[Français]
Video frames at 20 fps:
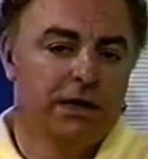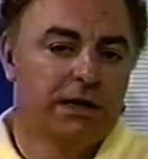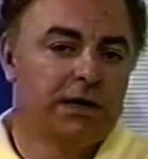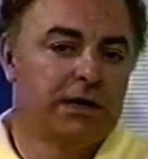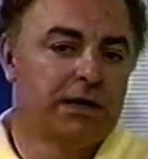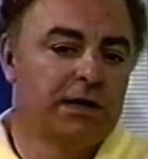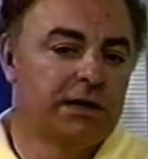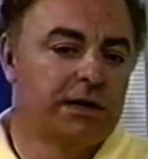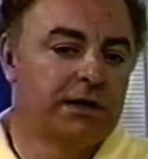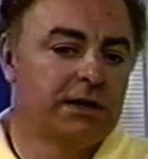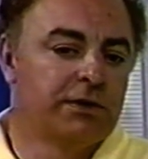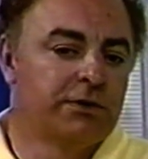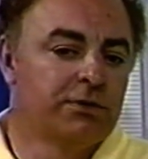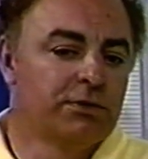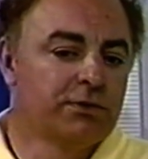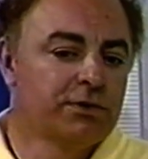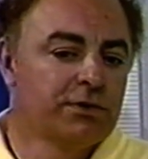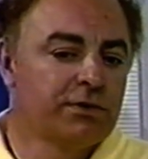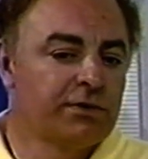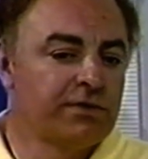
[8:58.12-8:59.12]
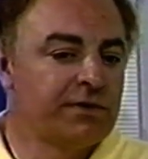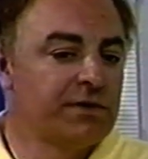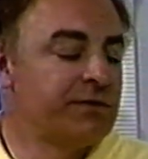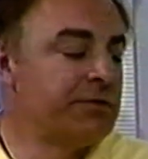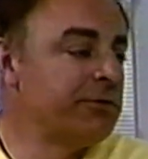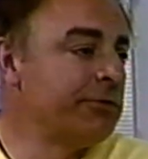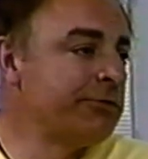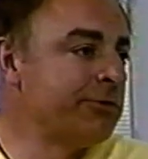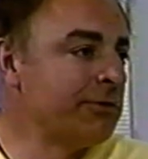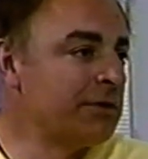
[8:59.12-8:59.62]
Et, donc, c'est
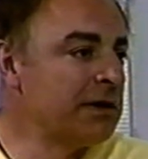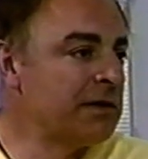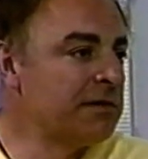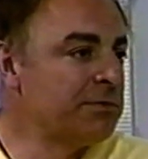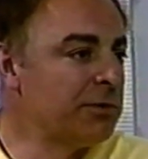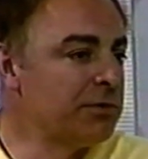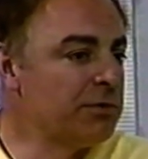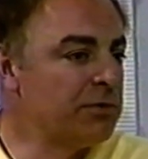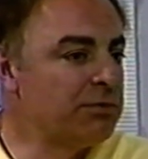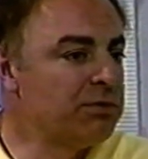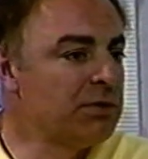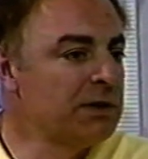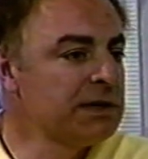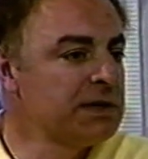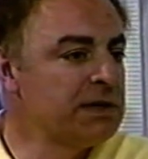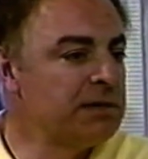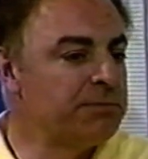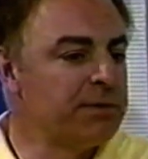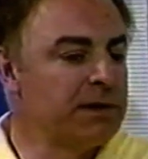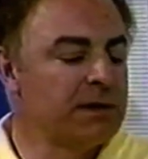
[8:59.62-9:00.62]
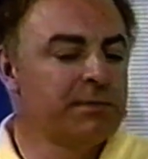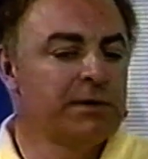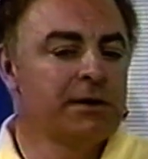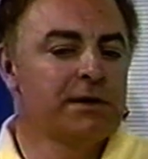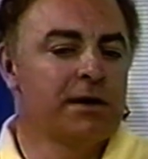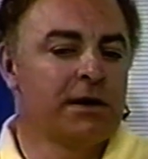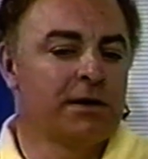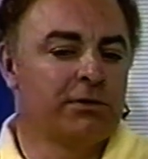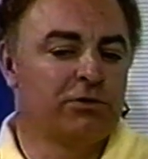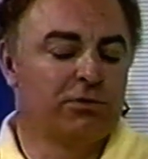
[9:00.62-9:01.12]
ce classement de points qui
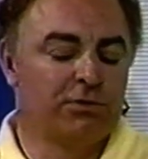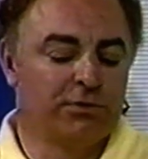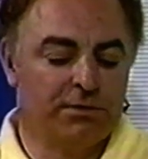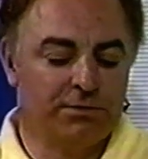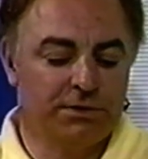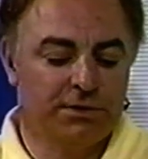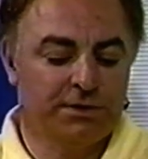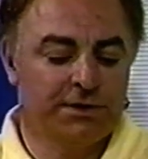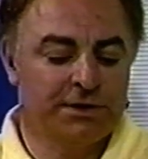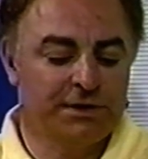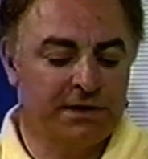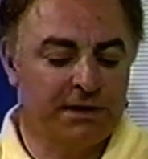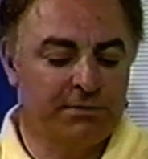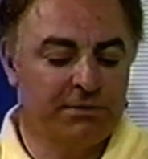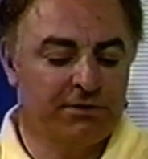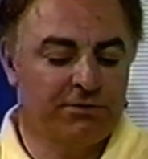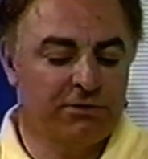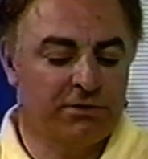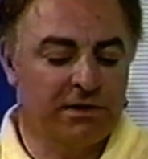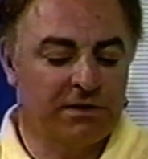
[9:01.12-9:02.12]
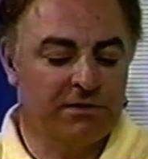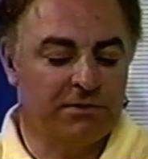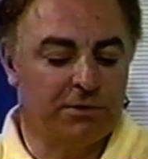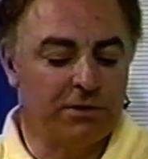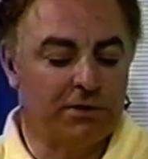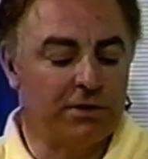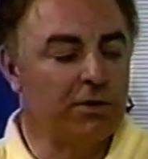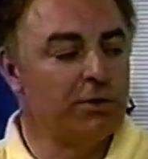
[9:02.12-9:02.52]
permet à tout moment d'établir ce classement. Mm.